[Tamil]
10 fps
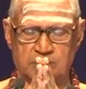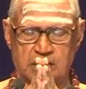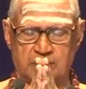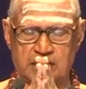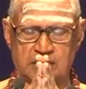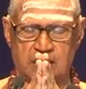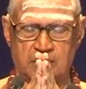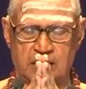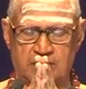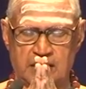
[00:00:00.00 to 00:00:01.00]

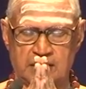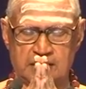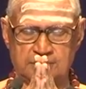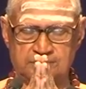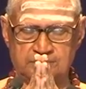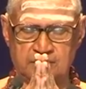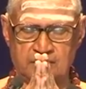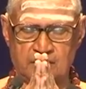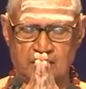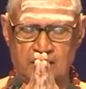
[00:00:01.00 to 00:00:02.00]
திருவடித்தாமலை வணங்கி
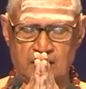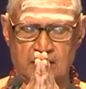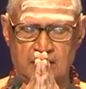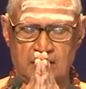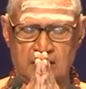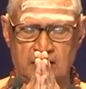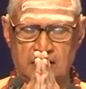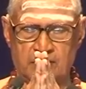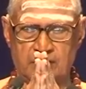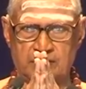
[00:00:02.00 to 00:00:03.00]

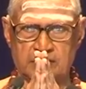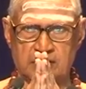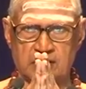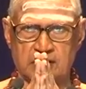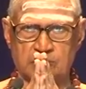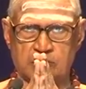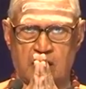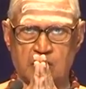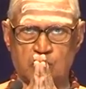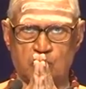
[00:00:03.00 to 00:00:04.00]
இவன் வீட்டிற்கும்
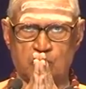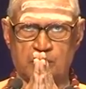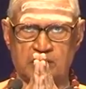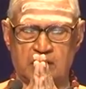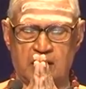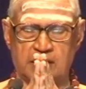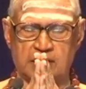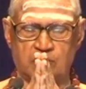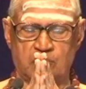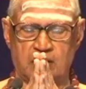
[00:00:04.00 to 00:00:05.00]
சான்றோர்
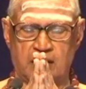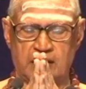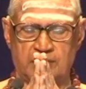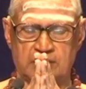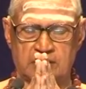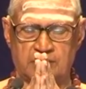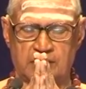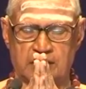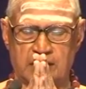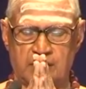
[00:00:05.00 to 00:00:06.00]
விருந்துகளாகிய உங்கள் அனைவர்
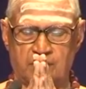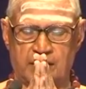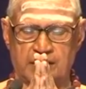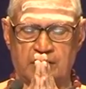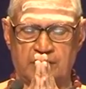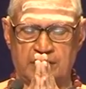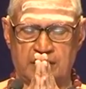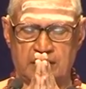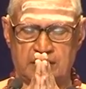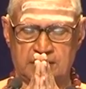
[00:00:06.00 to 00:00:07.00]
திருவடிகளையும் வணங்கி வேண்டி
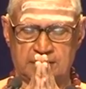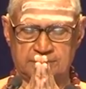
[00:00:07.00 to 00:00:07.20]
நின்று